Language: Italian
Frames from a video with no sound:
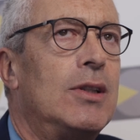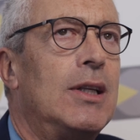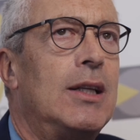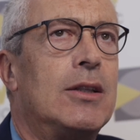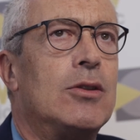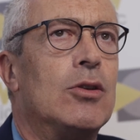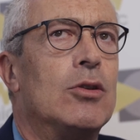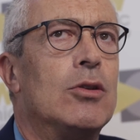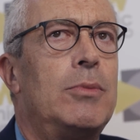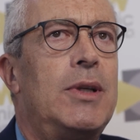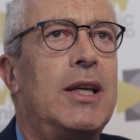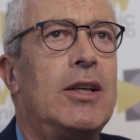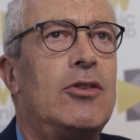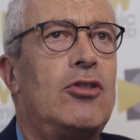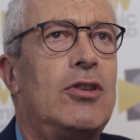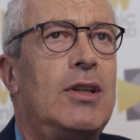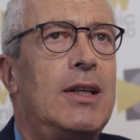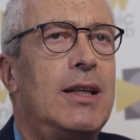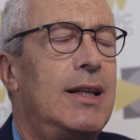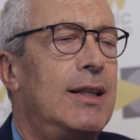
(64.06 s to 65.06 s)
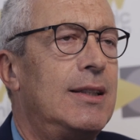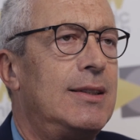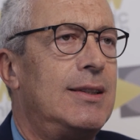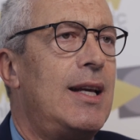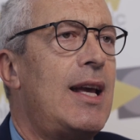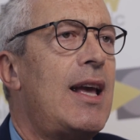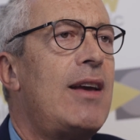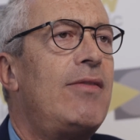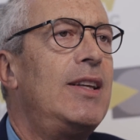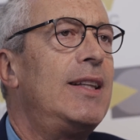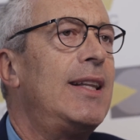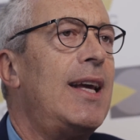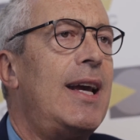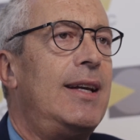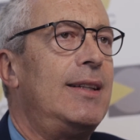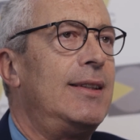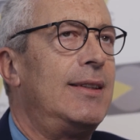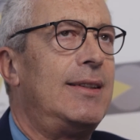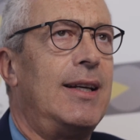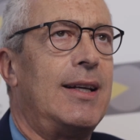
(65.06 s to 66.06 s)
dell'economia cinese è
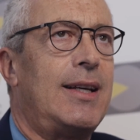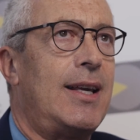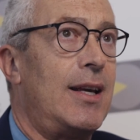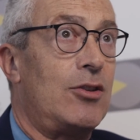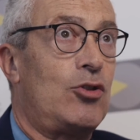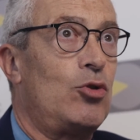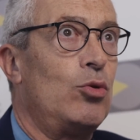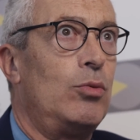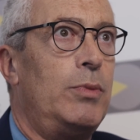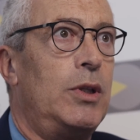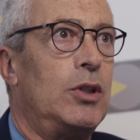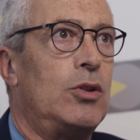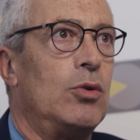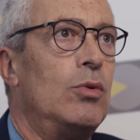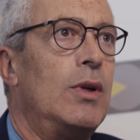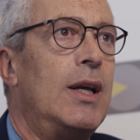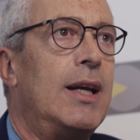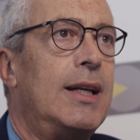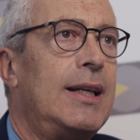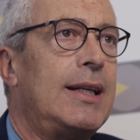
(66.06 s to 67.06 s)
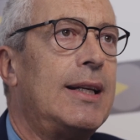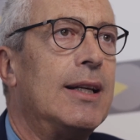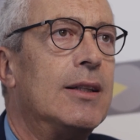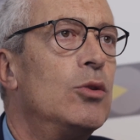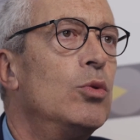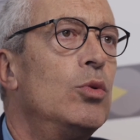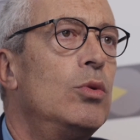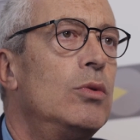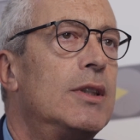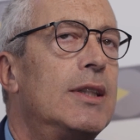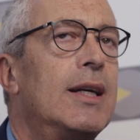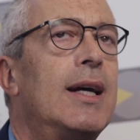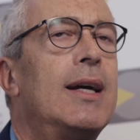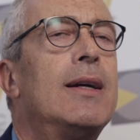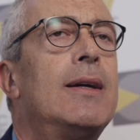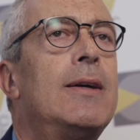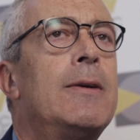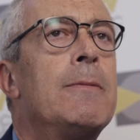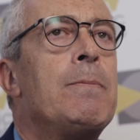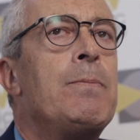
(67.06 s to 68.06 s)
evidente che ha subito una
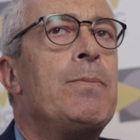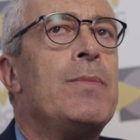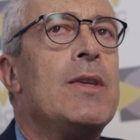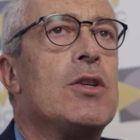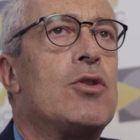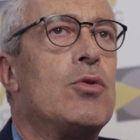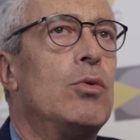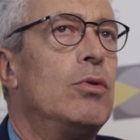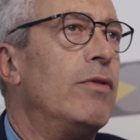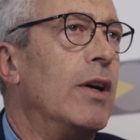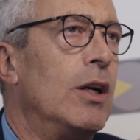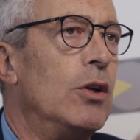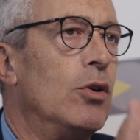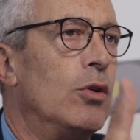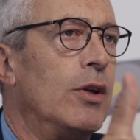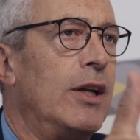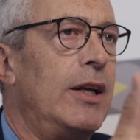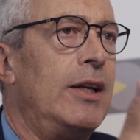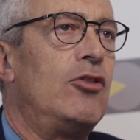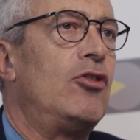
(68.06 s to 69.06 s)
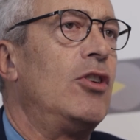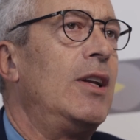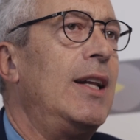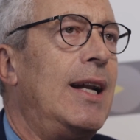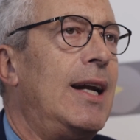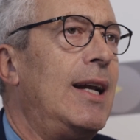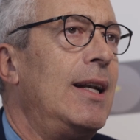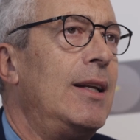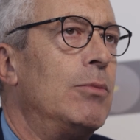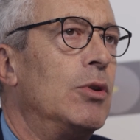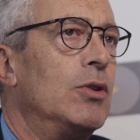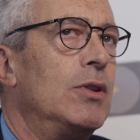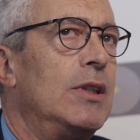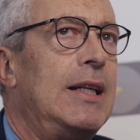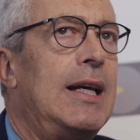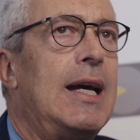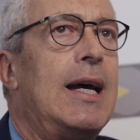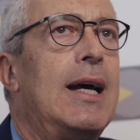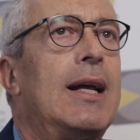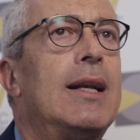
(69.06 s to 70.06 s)
ricaduta sul valore generale
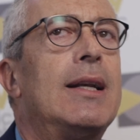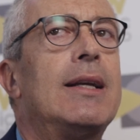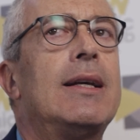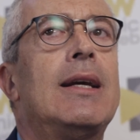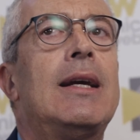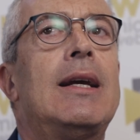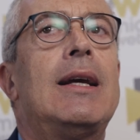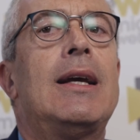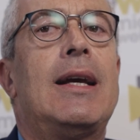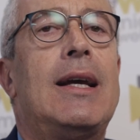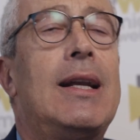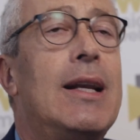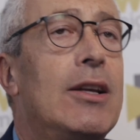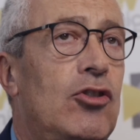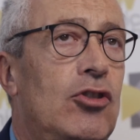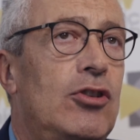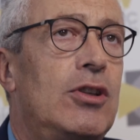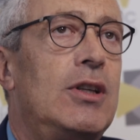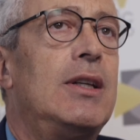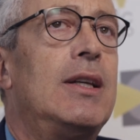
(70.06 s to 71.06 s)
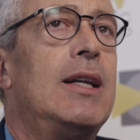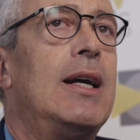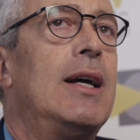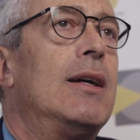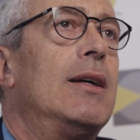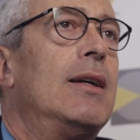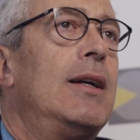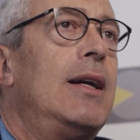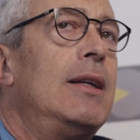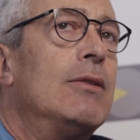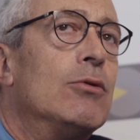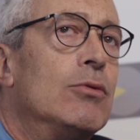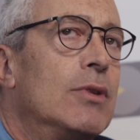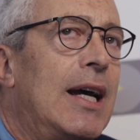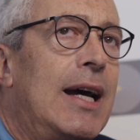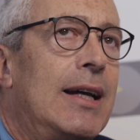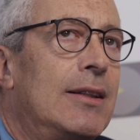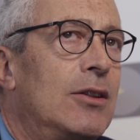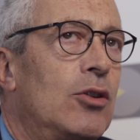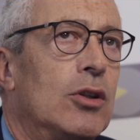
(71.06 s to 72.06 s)
mondiale. E la Cina, è un
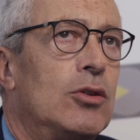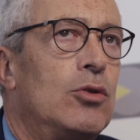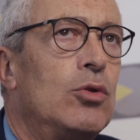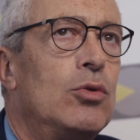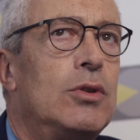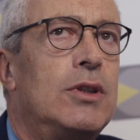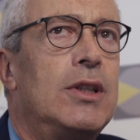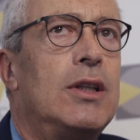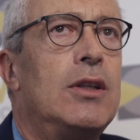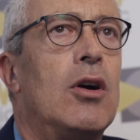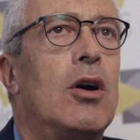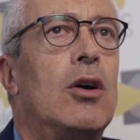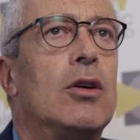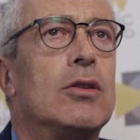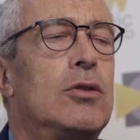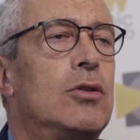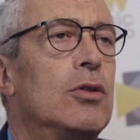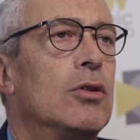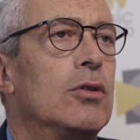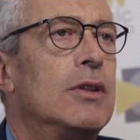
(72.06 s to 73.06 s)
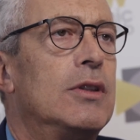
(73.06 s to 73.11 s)
dato a tutti noto,